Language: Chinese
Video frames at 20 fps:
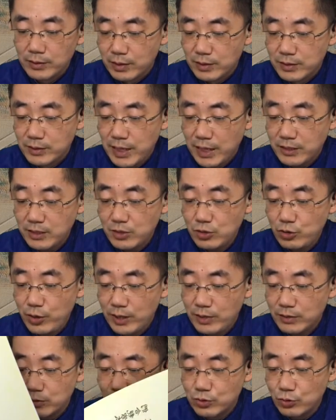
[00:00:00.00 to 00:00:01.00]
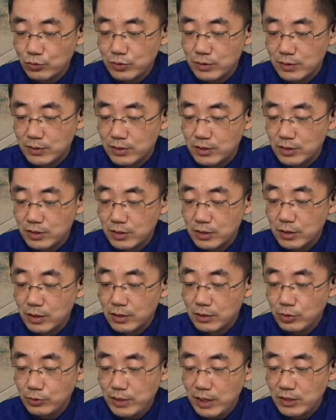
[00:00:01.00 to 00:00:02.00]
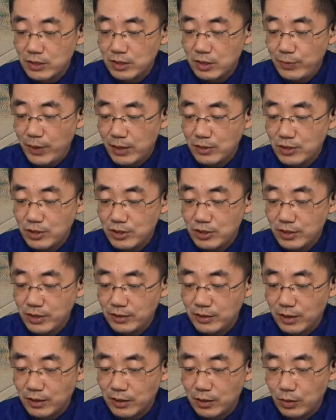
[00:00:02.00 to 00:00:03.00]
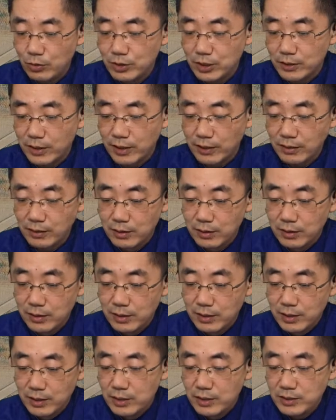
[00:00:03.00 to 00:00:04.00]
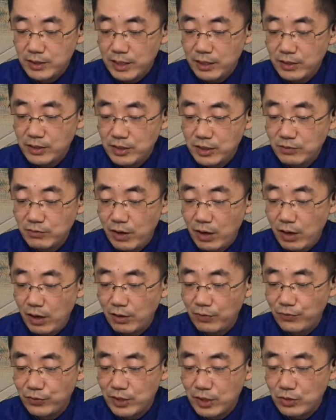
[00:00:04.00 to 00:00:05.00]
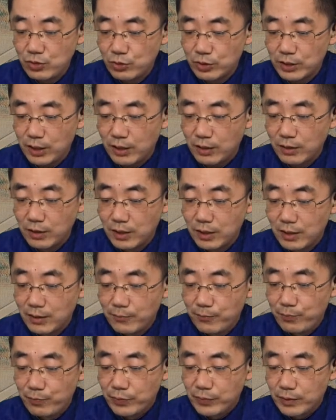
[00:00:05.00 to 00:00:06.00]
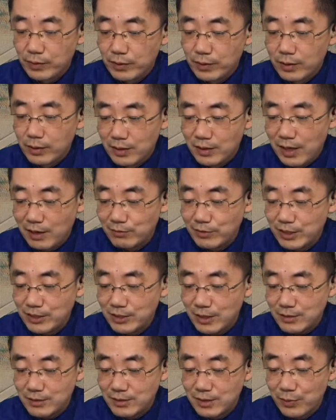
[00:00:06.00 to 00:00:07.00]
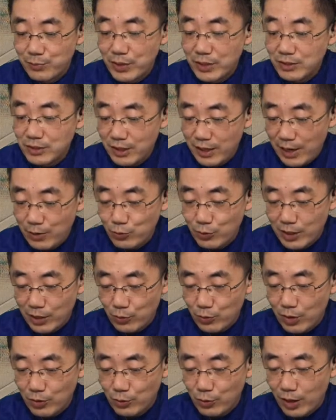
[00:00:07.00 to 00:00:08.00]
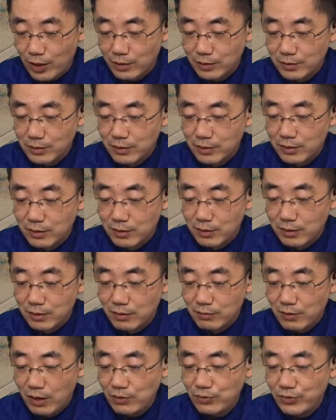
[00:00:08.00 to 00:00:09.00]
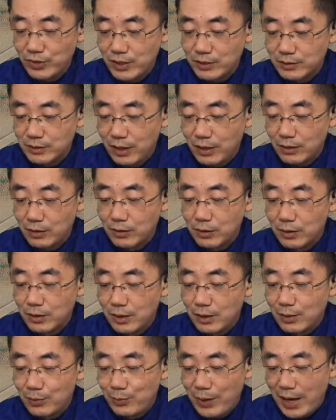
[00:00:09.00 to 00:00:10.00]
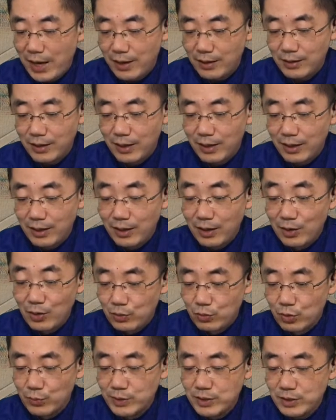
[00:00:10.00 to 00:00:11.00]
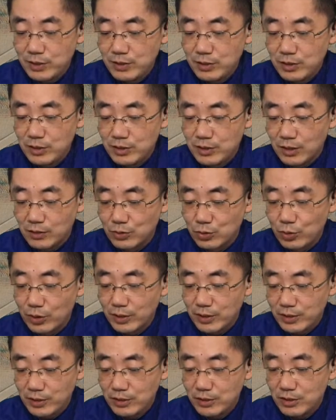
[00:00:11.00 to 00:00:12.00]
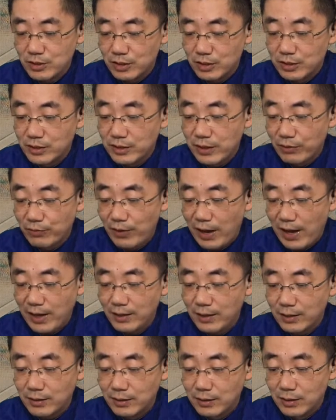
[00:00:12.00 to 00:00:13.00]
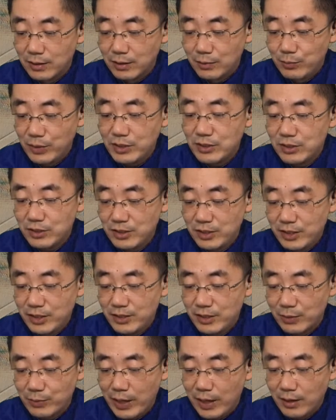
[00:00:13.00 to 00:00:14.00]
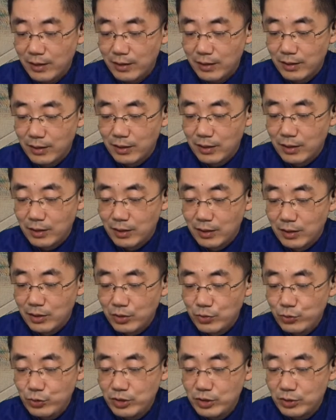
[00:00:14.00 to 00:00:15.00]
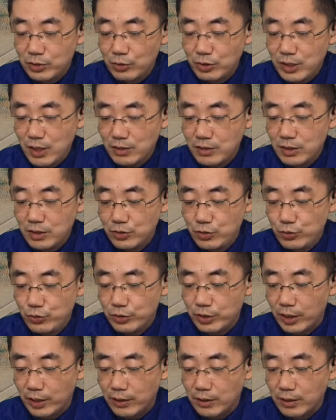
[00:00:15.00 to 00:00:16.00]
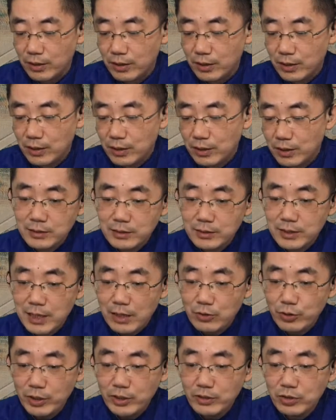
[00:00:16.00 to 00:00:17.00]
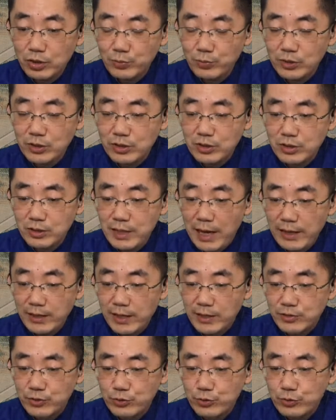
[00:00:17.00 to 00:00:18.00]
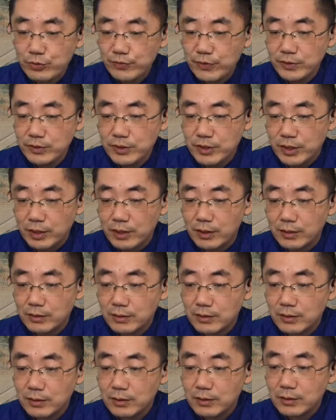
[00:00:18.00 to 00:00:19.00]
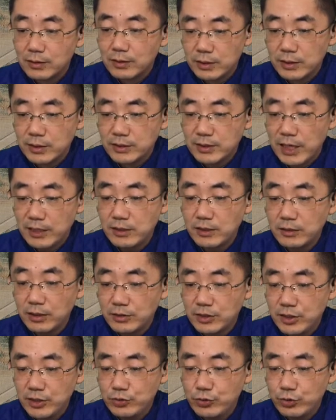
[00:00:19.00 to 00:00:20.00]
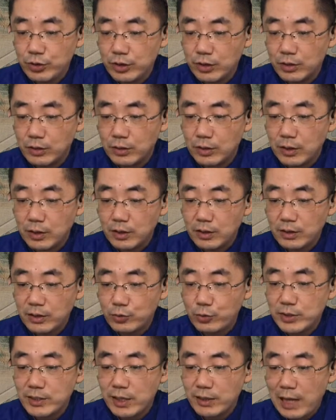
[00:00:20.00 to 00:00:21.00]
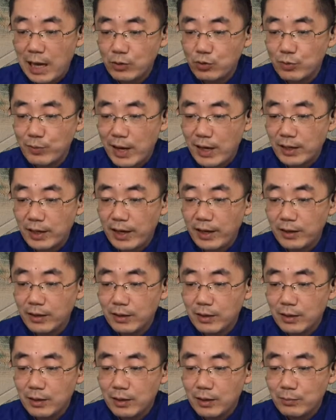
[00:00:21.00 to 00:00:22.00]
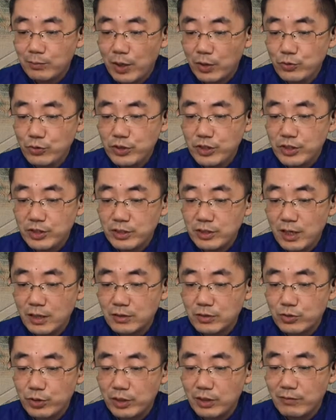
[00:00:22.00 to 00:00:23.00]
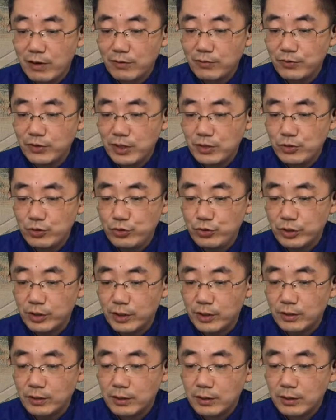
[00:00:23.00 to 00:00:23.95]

贾珍率领众子侄都在车旁侍立等候着呢。见了邢王二夫人，说道：“两位婶子，明日还过来逛逛。”王夫人道：“罢了，我们今日整坐了一日，也乏了，明日歇歇吧。”于是都上车去了。贾瑞犹不时拿眼曲凤姐儿，贾珍等进去后，李贵才拿过马来，宝玉骑上，随了王夫人去了。